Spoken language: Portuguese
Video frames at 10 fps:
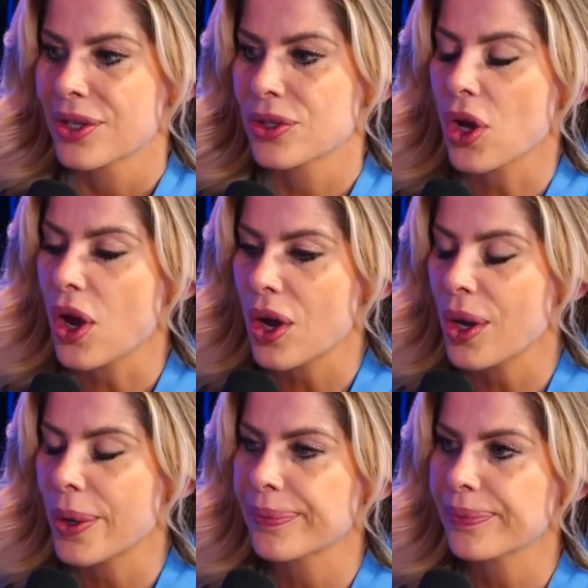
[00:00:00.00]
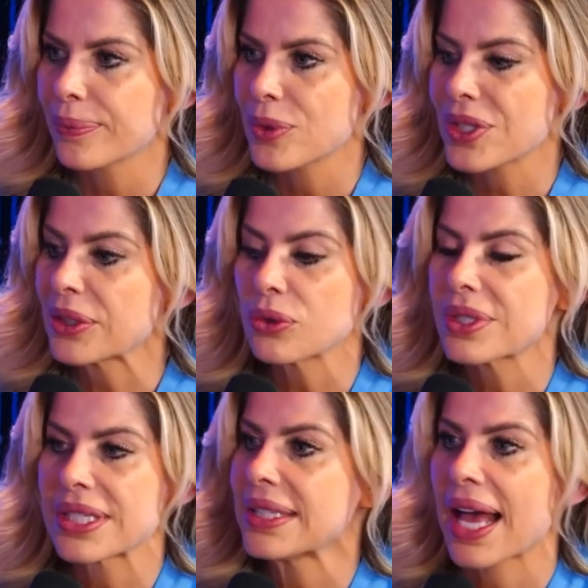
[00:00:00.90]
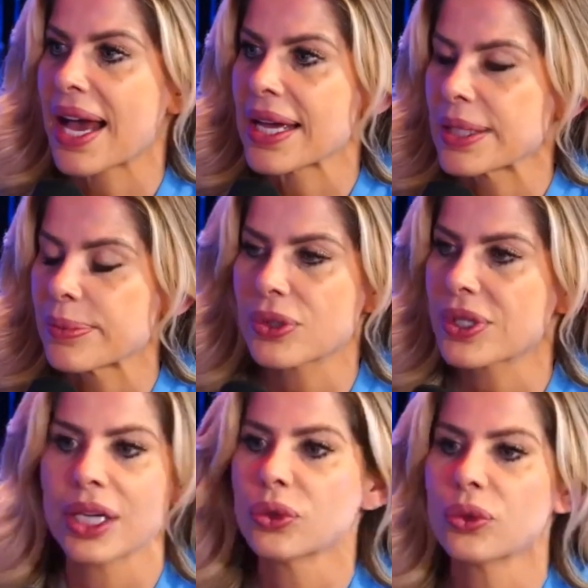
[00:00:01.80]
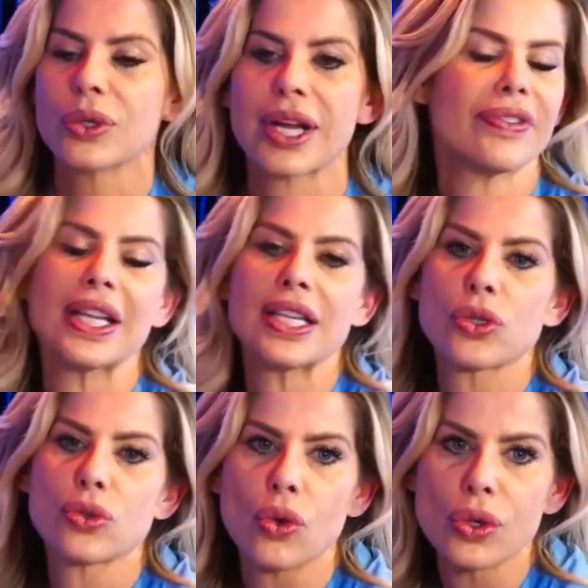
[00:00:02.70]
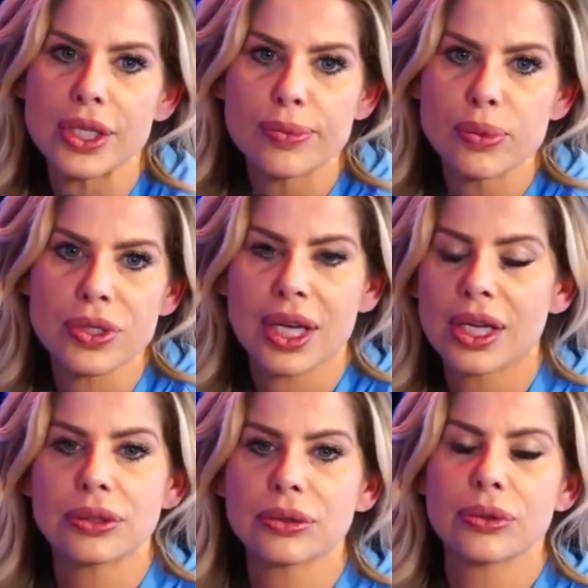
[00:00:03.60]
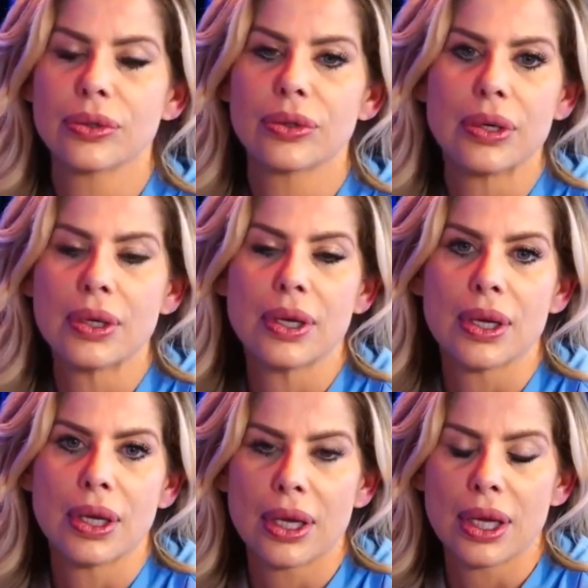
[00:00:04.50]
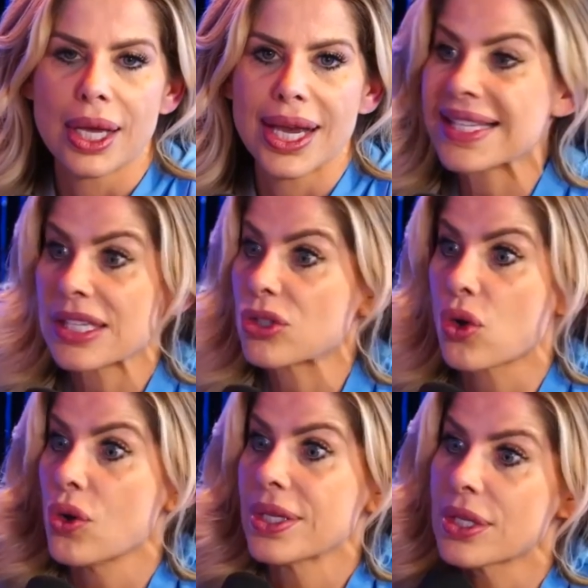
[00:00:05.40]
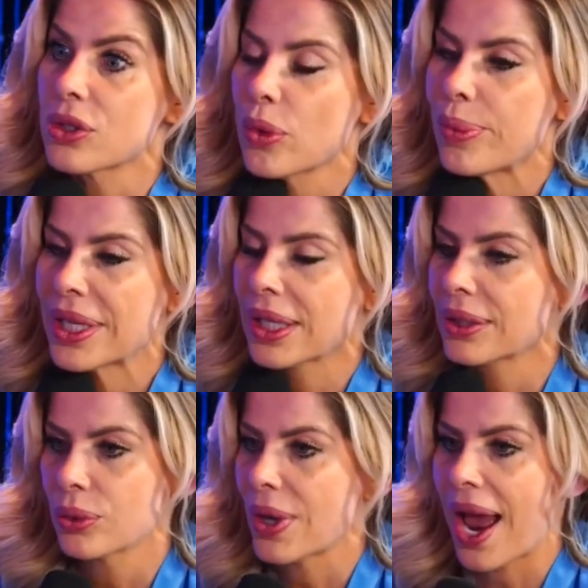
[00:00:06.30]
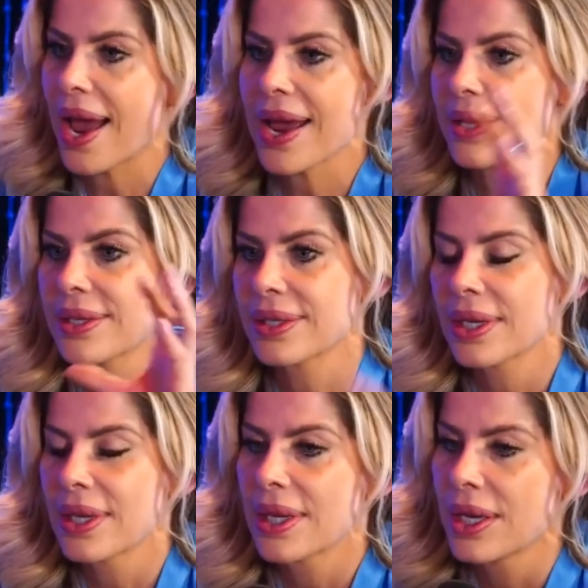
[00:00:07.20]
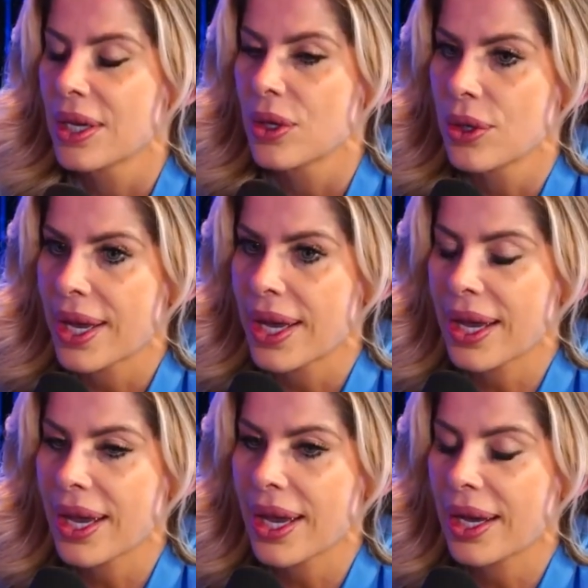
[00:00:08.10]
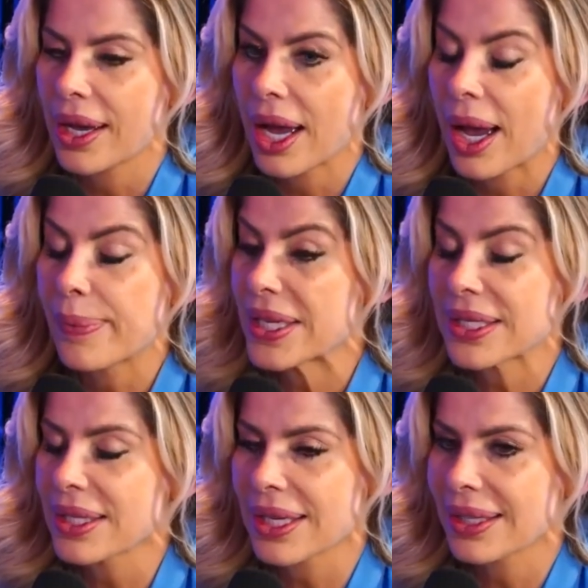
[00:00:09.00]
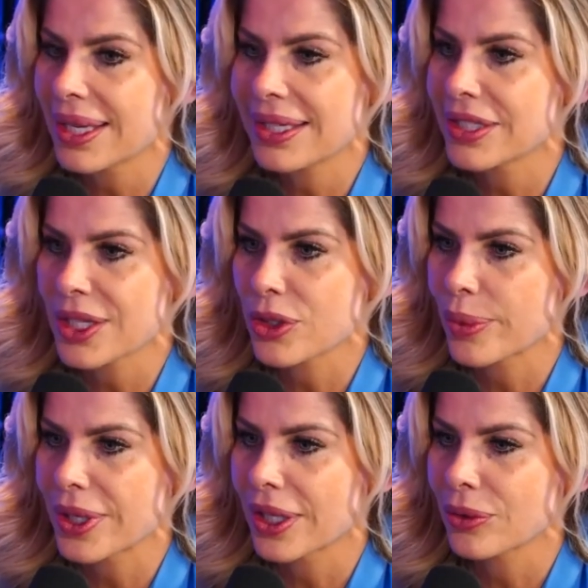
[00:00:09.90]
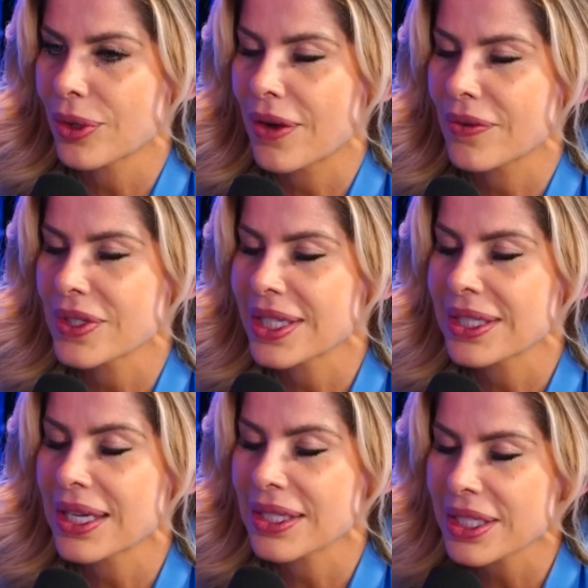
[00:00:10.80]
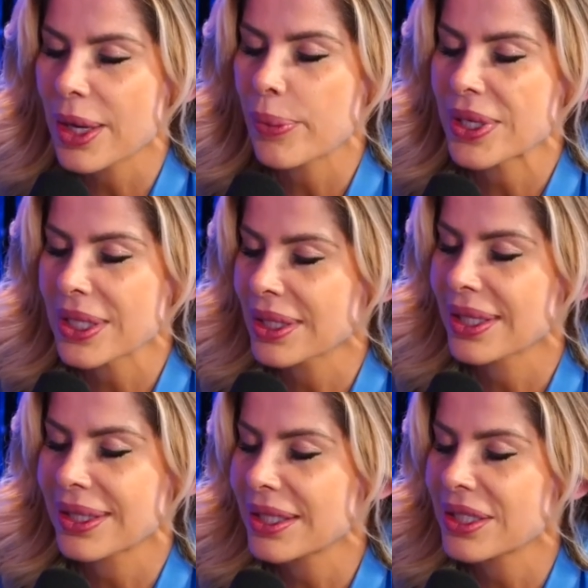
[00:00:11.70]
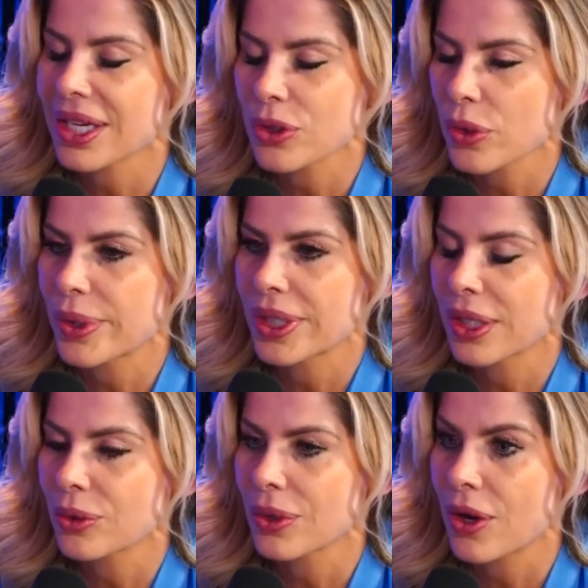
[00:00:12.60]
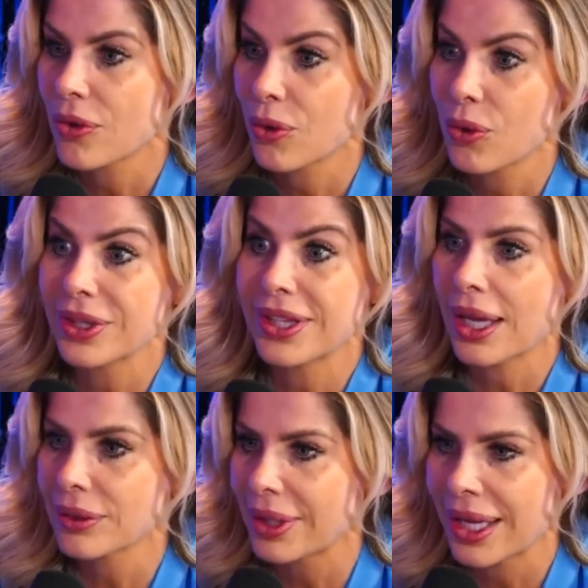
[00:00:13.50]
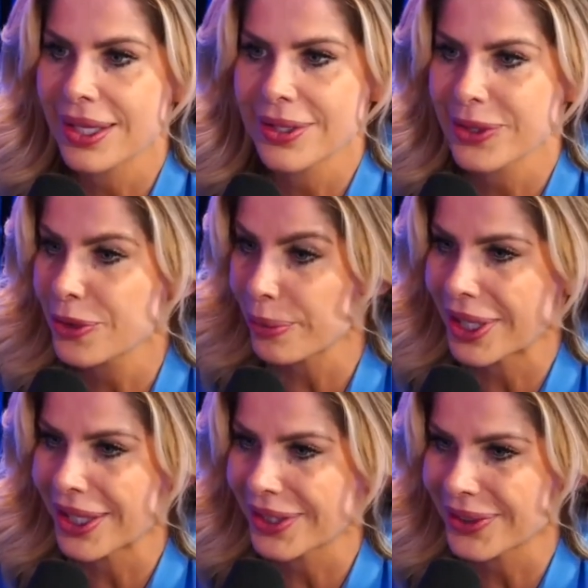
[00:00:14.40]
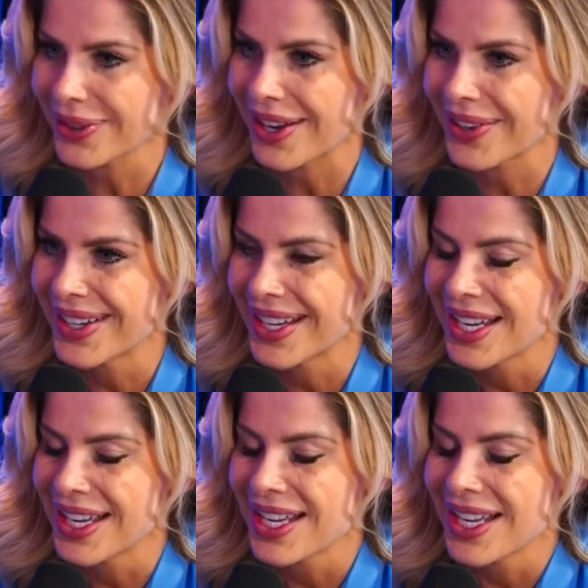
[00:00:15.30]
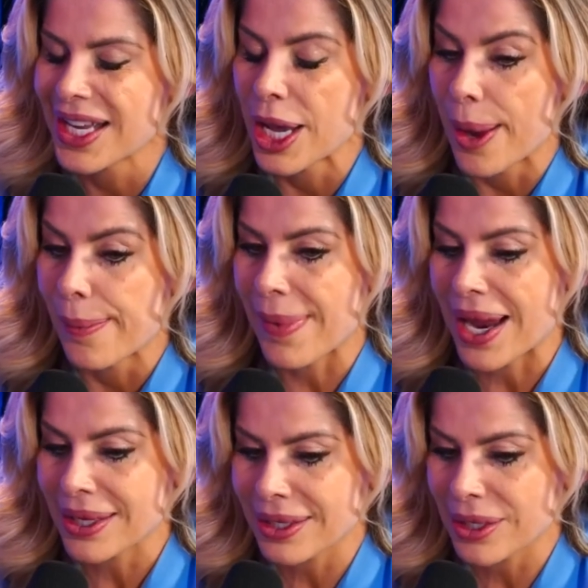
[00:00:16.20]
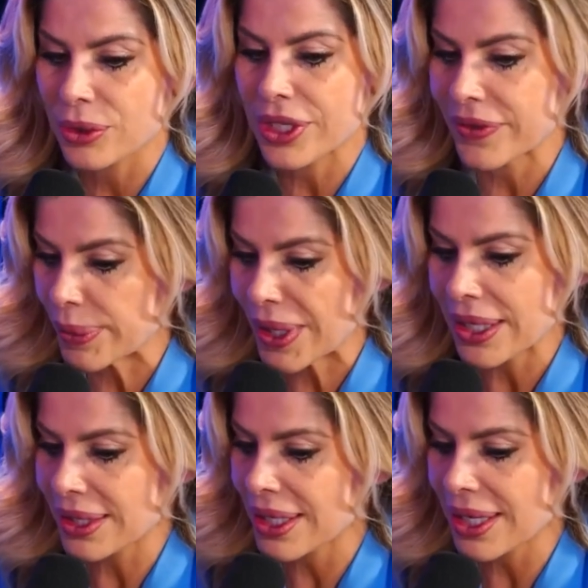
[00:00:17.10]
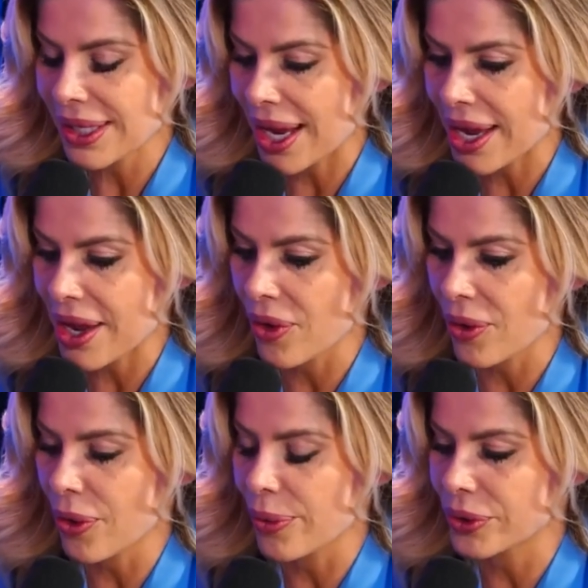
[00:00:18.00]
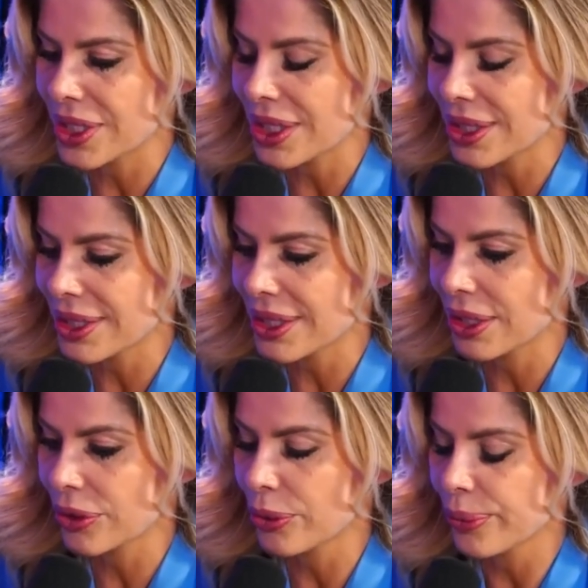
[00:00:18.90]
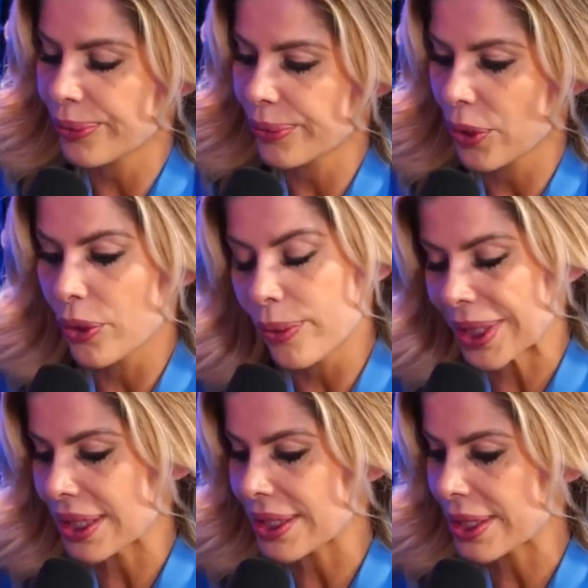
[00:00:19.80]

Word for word: só buscando sinais, é. buscando revelações, buscando essas coisas sobrenaturais, é, a presença dele já é sobrenatural. Você sentir a presença dele já é sobrenatural. O cuidado dele é sobrenatural. Mas eu tive experiência em Israel, como eu disse, num, uma das